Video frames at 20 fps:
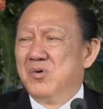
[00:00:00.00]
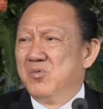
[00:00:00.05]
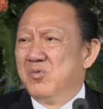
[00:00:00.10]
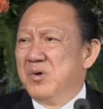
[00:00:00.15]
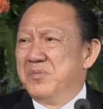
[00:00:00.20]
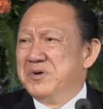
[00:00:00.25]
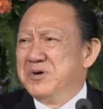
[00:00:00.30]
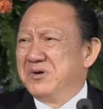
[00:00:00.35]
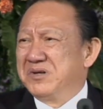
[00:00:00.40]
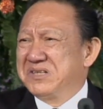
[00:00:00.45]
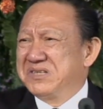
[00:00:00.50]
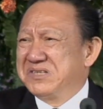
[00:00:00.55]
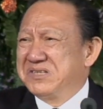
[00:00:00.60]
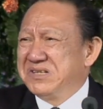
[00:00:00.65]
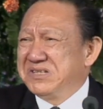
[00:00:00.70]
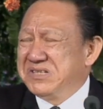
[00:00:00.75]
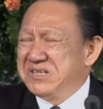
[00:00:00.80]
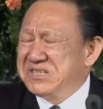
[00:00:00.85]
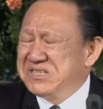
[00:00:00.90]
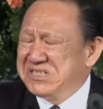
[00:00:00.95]
我们用
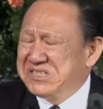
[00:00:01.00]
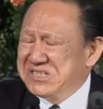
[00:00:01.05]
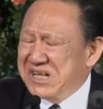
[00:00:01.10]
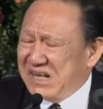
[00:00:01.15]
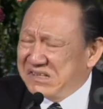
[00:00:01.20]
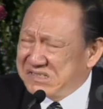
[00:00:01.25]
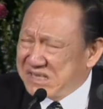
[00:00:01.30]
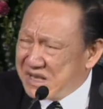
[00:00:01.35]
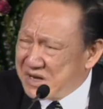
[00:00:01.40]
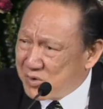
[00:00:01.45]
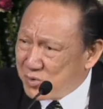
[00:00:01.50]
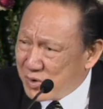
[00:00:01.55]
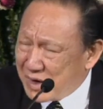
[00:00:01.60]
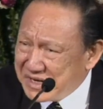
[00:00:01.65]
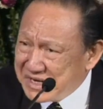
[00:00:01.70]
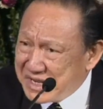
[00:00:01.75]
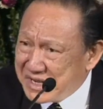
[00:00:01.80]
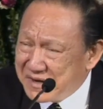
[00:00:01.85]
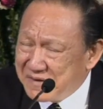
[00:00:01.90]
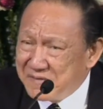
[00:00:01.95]
自己狭窄的
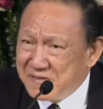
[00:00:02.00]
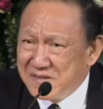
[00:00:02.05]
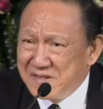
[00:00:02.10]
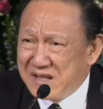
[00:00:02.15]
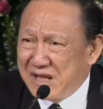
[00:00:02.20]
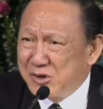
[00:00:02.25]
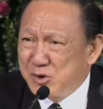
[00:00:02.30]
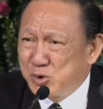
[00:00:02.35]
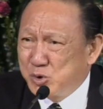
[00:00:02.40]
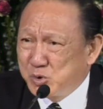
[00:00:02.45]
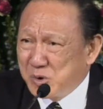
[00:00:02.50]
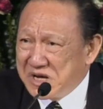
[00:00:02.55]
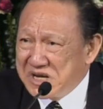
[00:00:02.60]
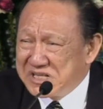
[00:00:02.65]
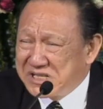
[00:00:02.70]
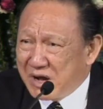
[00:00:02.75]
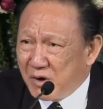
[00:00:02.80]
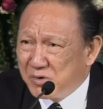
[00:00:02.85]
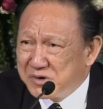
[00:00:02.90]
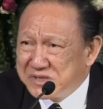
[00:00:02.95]
观念来
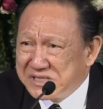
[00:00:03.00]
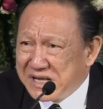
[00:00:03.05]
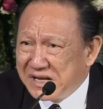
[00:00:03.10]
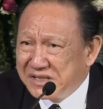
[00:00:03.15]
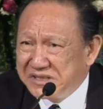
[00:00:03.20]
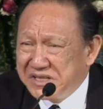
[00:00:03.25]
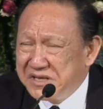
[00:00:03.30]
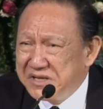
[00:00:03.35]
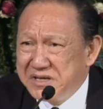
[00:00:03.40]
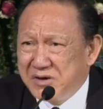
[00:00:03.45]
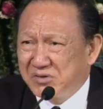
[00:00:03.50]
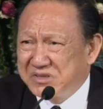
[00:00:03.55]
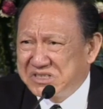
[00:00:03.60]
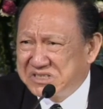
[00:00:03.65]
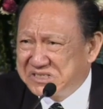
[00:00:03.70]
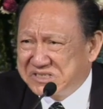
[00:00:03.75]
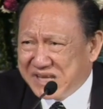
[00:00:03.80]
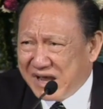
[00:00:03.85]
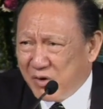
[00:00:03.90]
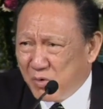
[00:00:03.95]
追讨上帝，要
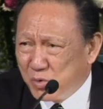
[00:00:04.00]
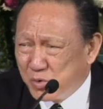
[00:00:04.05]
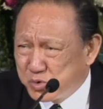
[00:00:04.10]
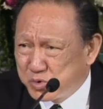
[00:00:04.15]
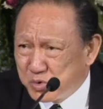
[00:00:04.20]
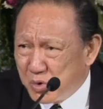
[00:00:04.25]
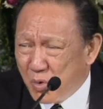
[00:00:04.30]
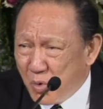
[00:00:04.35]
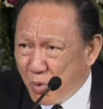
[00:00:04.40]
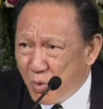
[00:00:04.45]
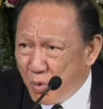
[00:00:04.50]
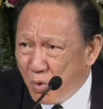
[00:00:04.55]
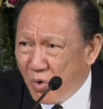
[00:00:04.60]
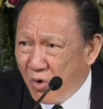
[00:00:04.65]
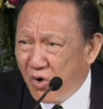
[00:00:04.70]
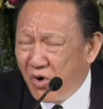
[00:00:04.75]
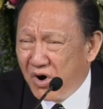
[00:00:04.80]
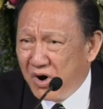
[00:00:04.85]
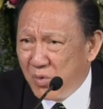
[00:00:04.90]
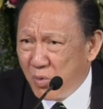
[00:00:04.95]
照着
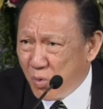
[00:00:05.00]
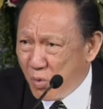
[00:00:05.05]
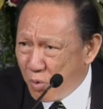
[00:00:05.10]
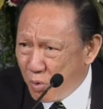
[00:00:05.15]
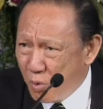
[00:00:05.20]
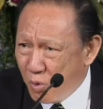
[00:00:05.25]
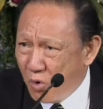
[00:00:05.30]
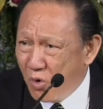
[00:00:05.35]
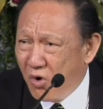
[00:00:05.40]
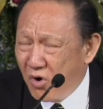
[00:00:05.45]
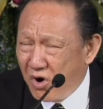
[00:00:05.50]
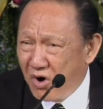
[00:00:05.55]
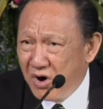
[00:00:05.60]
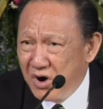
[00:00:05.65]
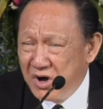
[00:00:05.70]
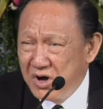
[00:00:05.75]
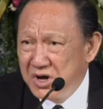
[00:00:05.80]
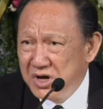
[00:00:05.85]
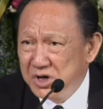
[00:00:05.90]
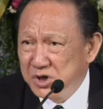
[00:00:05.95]
我我
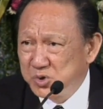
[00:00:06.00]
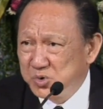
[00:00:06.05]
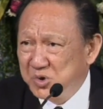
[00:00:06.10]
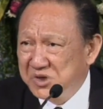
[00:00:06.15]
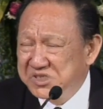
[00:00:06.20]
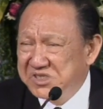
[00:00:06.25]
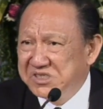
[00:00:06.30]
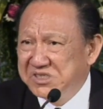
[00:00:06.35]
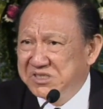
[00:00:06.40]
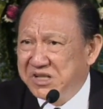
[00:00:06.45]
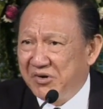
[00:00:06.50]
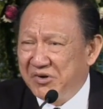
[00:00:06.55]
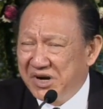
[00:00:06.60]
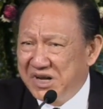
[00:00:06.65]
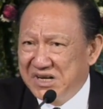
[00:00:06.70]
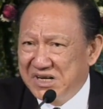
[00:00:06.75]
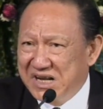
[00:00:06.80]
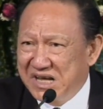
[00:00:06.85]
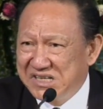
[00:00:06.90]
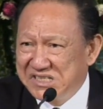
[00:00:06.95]
所知道
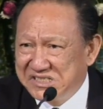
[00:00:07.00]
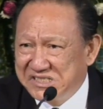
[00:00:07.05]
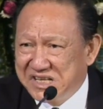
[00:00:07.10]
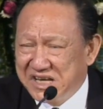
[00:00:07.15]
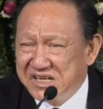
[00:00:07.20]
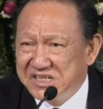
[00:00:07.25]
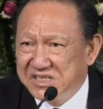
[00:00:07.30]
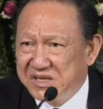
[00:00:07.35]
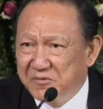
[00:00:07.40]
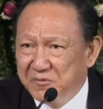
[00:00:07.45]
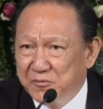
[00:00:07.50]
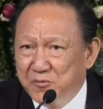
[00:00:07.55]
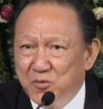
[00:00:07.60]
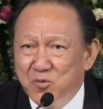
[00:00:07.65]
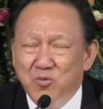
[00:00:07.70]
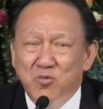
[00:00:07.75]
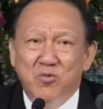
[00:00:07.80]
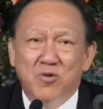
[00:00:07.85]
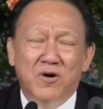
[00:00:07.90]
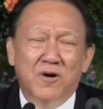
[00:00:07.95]
的来行事服
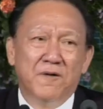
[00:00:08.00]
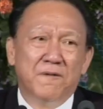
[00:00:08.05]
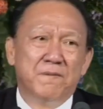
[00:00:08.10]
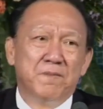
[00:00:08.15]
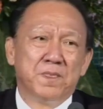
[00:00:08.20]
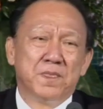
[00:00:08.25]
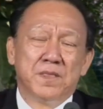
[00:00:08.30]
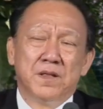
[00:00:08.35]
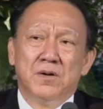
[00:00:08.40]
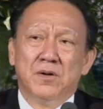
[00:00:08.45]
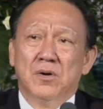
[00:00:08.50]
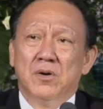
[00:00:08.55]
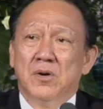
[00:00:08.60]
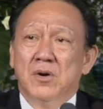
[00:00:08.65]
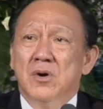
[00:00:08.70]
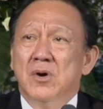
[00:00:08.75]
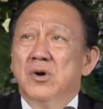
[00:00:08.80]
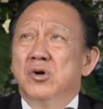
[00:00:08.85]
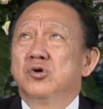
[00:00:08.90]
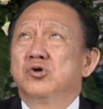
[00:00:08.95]
务我。
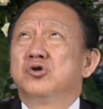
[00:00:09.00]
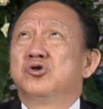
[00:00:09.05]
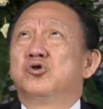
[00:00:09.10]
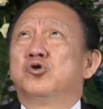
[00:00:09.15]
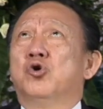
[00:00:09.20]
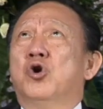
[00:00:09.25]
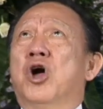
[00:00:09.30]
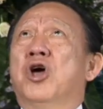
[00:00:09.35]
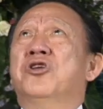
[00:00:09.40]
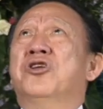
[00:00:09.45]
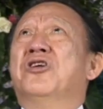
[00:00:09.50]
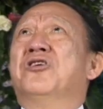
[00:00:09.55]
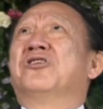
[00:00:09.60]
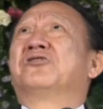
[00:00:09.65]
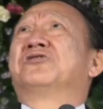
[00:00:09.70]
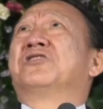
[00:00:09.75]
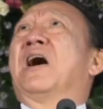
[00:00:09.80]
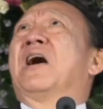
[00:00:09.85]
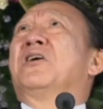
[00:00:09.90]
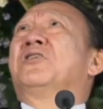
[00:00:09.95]
全能的
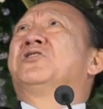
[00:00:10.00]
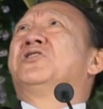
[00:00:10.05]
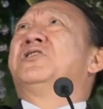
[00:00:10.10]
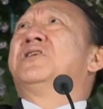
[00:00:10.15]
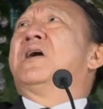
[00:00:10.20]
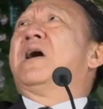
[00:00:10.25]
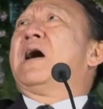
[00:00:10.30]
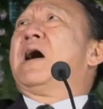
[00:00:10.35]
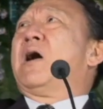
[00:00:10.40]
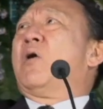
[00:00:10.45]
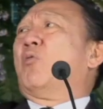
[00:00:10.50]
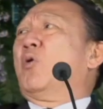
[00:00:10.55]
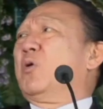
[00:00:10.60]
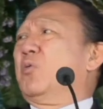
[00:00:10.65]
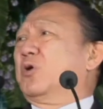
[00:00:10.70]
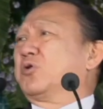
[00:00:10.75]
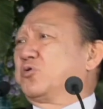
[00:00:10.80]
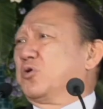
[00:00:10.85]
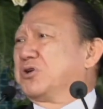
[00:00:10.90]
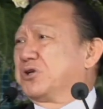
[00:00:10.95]
上帝啊，为
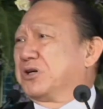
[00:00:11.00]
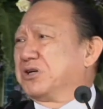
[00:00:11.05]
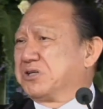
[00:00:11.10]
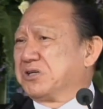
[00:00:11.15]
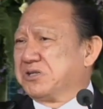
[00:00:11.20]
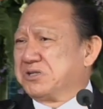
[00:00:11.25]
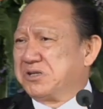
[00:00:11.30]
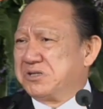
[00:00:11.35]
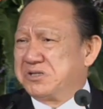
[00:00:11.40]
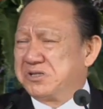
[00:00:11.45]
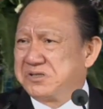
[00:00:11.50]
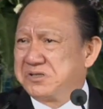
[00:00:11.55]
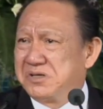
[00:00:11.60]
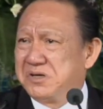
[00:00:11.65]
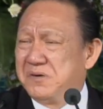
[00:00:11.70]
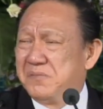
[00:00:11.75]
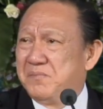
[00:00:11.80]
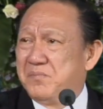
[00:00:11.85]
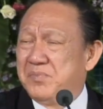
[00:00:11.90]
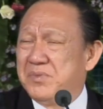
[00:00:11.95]
我做这个、这个、这个、这个、这
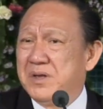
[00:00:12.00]
个。